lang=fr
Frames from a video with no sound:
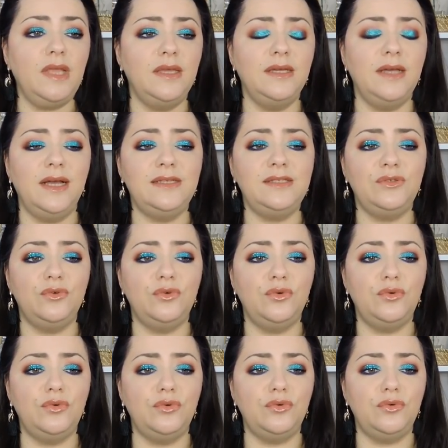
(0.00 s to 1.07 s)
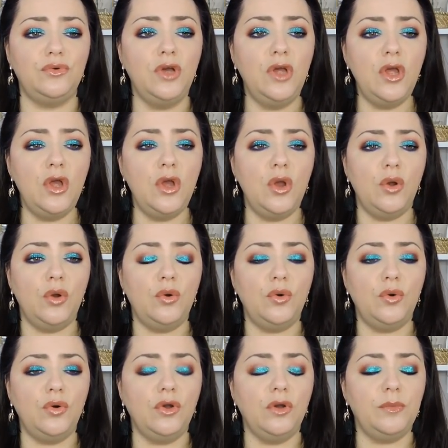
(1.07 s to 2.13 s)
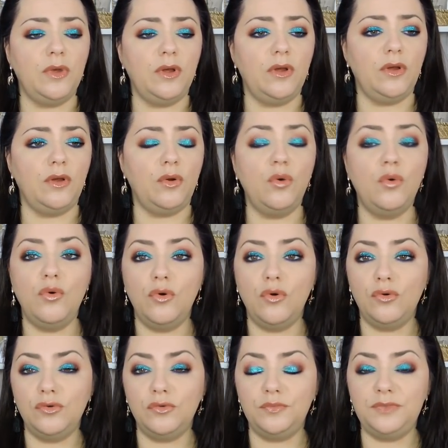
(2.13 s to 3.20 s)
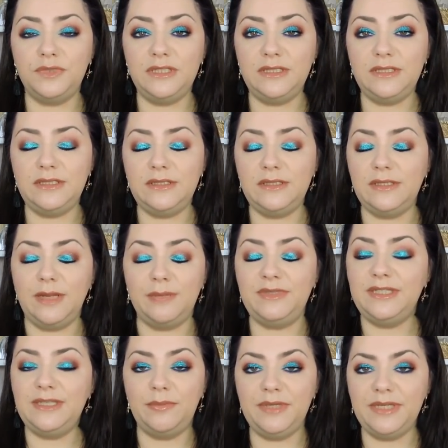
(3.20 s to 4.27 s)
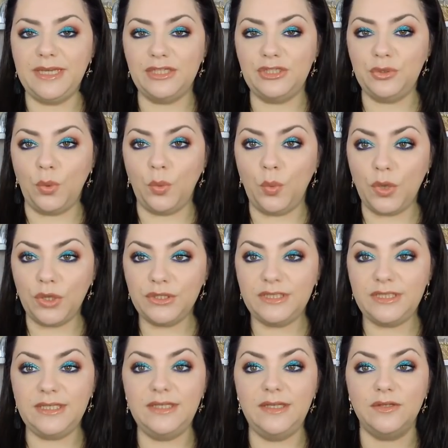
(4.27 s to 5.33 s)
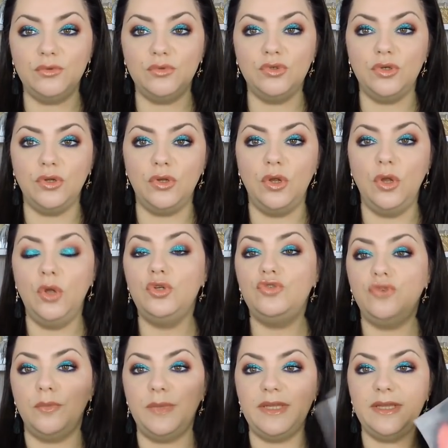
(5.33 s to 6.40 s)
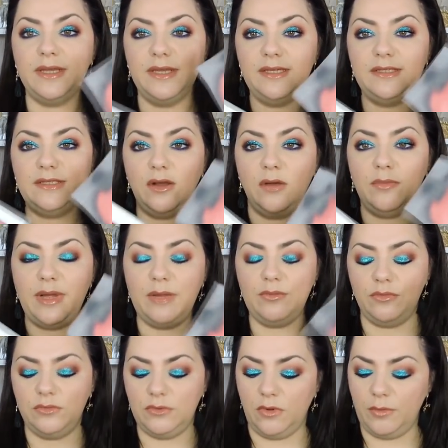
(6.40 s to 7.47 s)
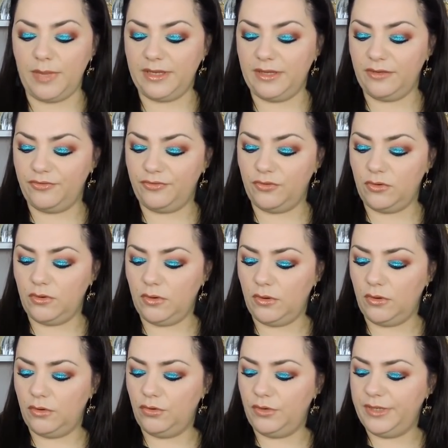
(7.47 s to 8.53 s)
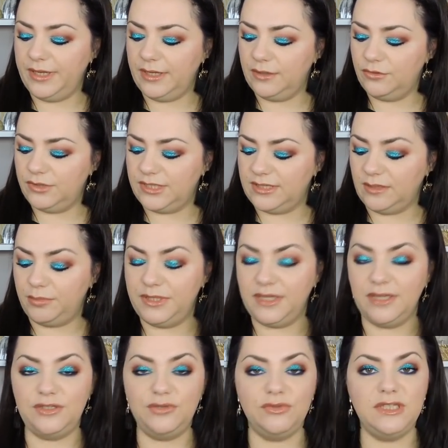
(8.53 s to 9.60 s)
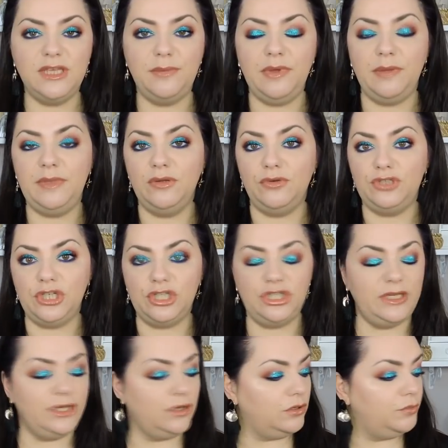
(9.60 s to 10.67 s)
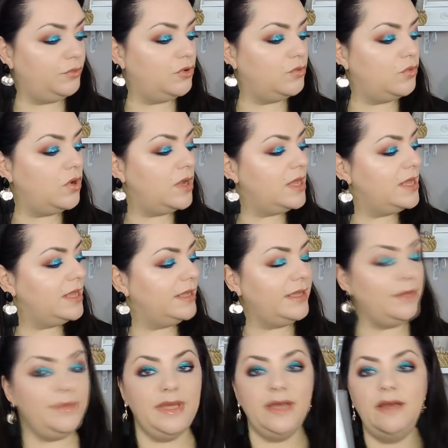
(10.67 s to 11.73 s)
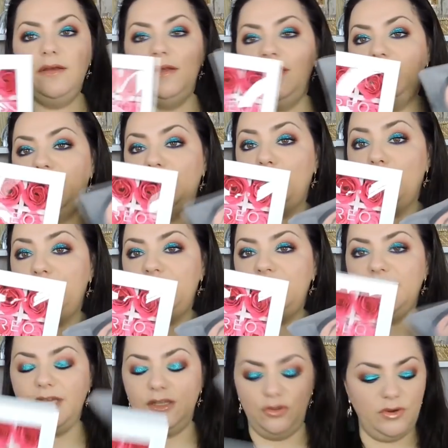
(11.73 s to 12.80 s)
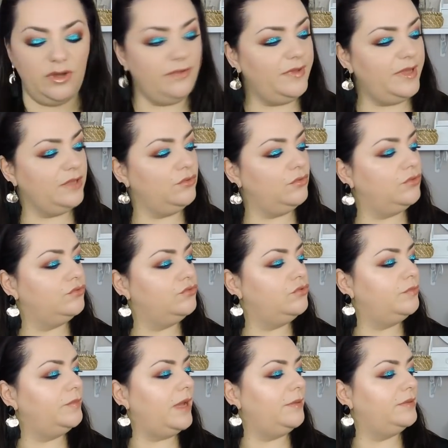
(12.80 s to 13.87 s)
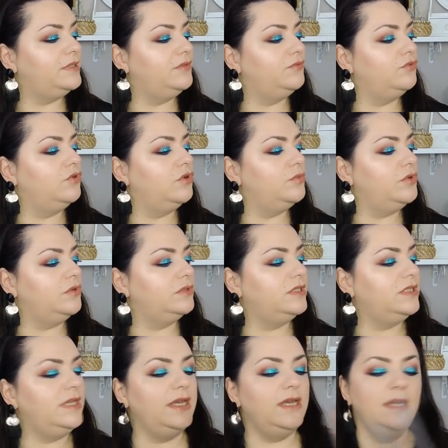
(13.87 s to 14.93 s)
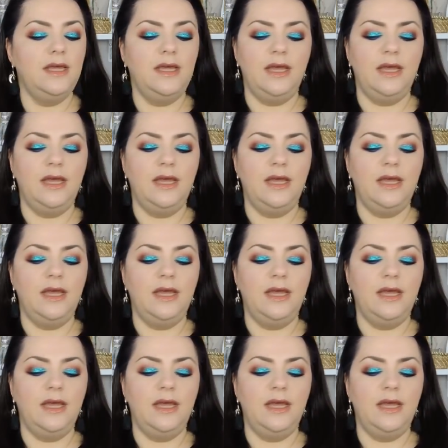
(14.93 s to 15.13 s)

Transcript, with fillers: grâce au, comment, au petit, la petite application Wanted. Donc, je vous remettrai en bas, en barre d'infos euh, le lien de cette application, ce qui permet de rechercher les codes promo. Eh bien, il y avait deux petits cadeaux avec. Donc, d'une part, si vous commandiez